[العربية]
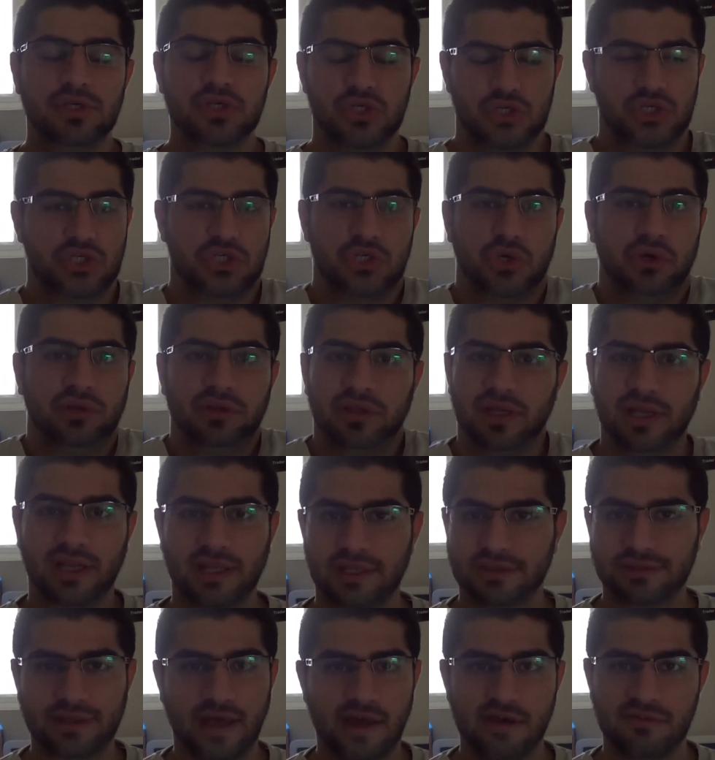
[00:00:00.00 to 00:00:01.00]
شلون نلغي
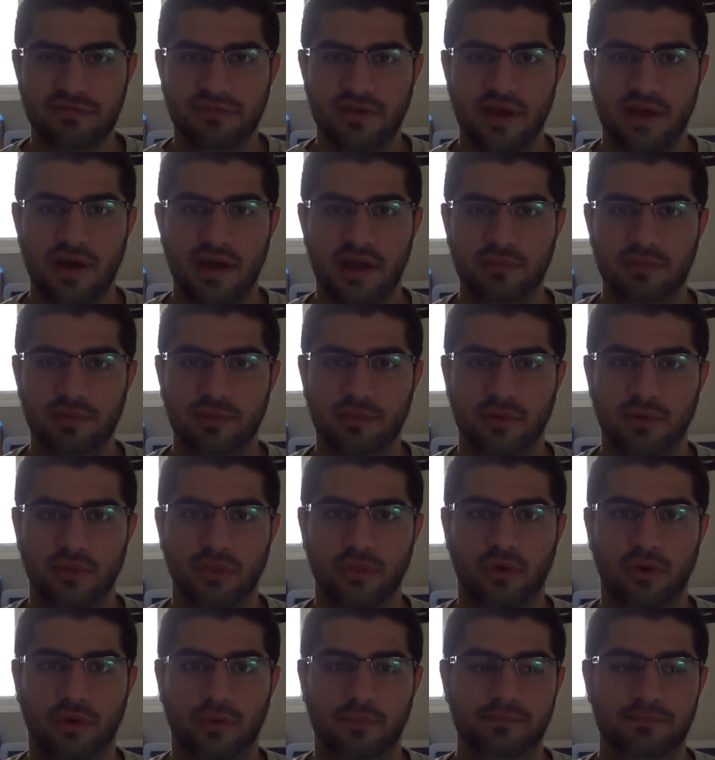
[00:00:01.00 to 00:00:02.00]
الطائفي هاي
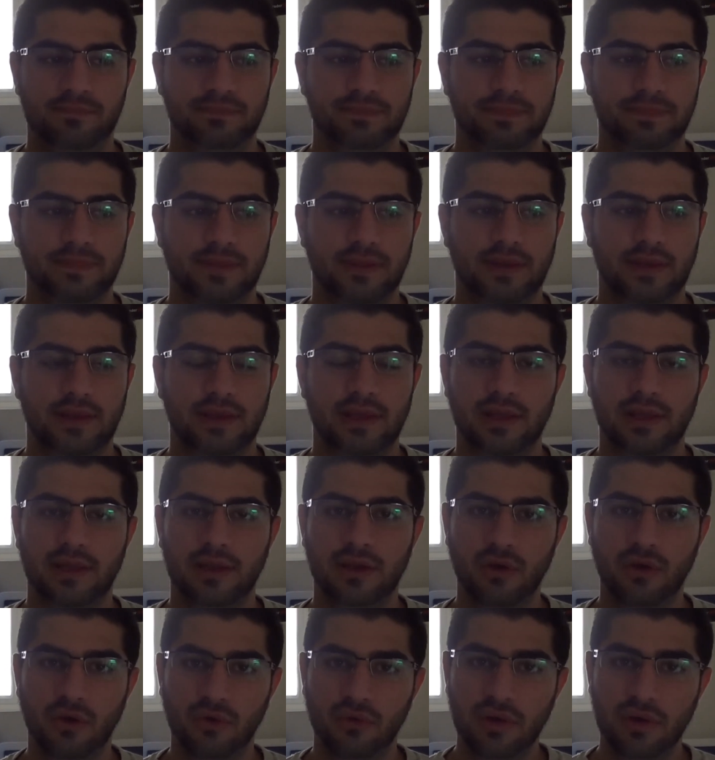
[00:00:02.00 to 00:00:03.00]
بالموضوع
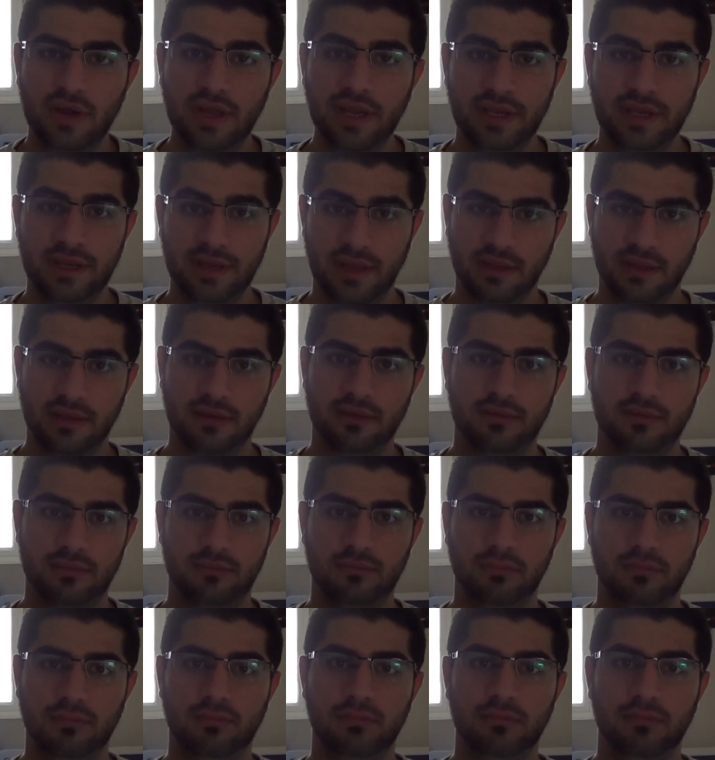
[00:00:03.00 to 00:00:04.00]
لو احنا
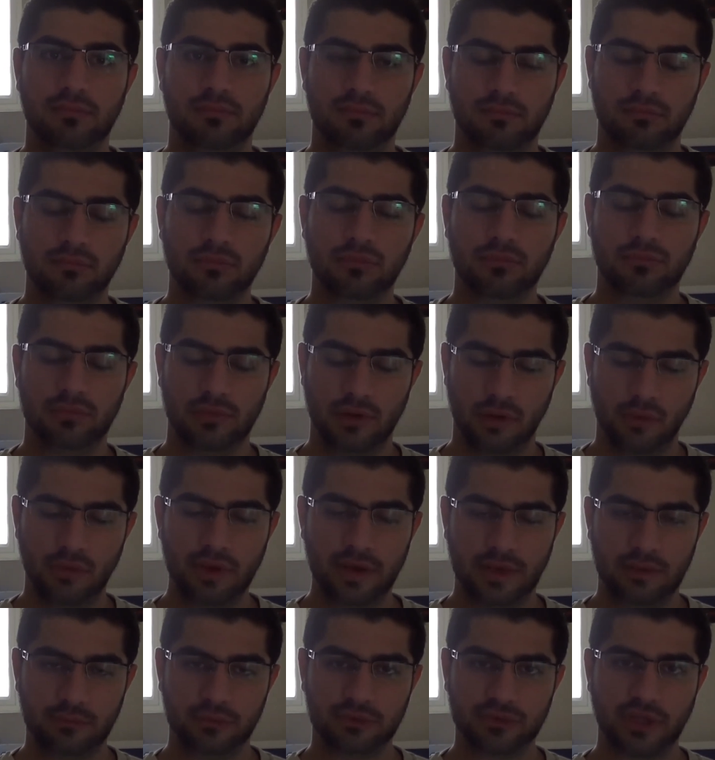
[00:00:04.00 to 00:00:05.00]
لو
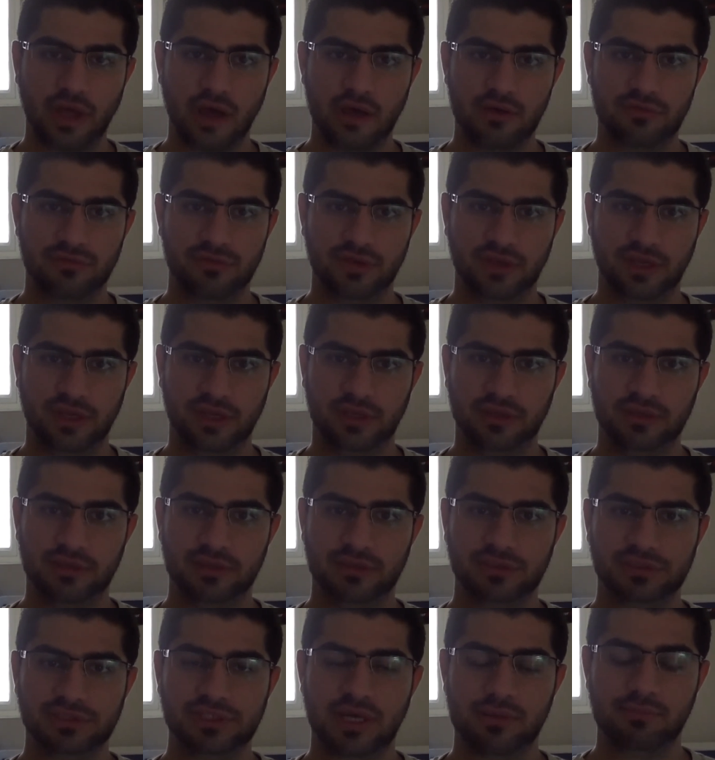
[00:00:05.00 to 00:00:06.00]
احنا مو طائفيين
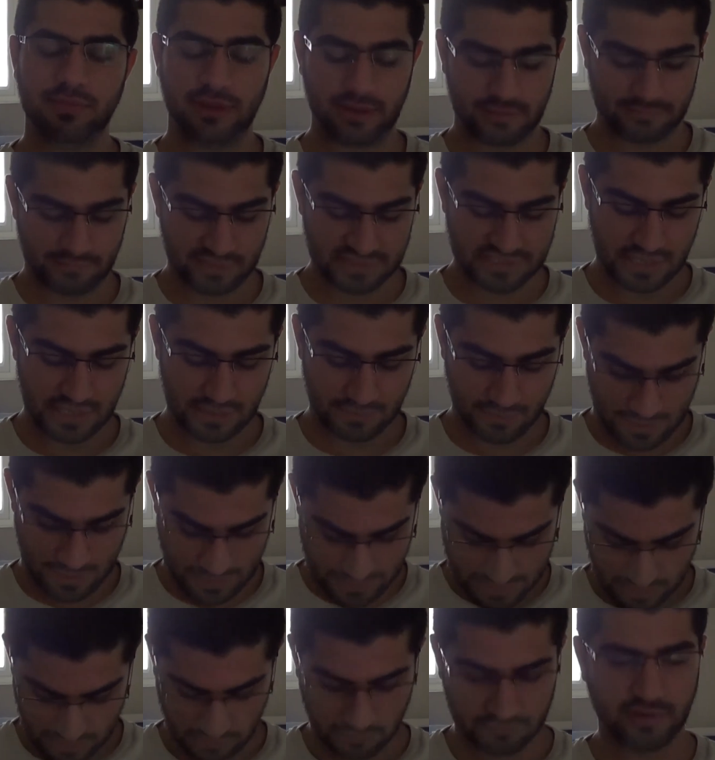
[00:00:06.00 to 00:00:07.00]
كان ما صار
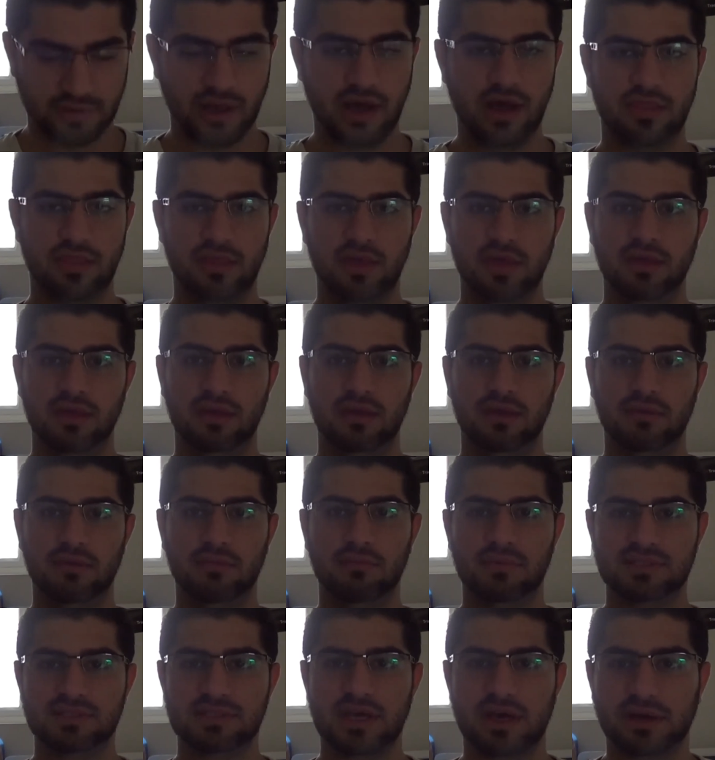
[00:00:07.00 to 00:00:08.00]
في هذا
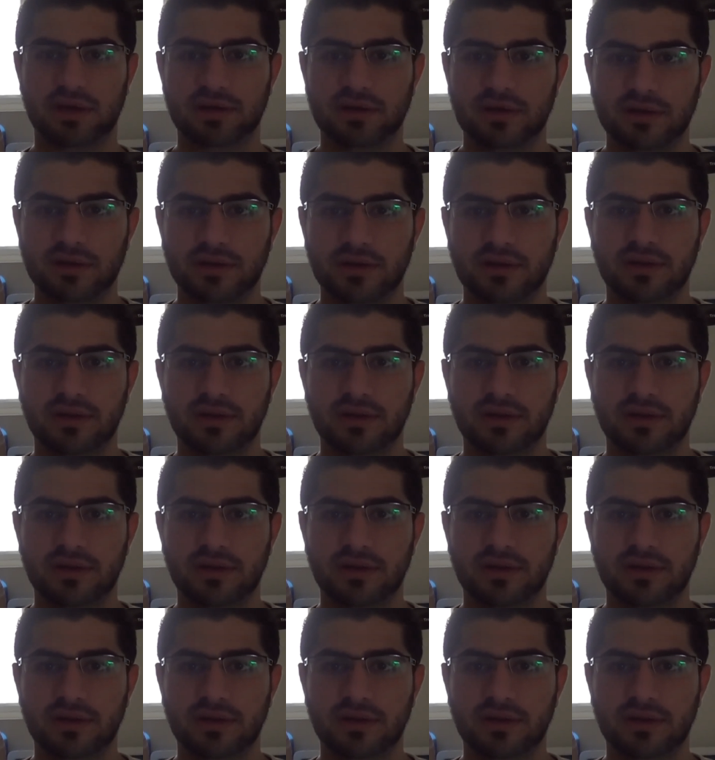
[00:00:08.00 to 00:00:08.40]
ما صار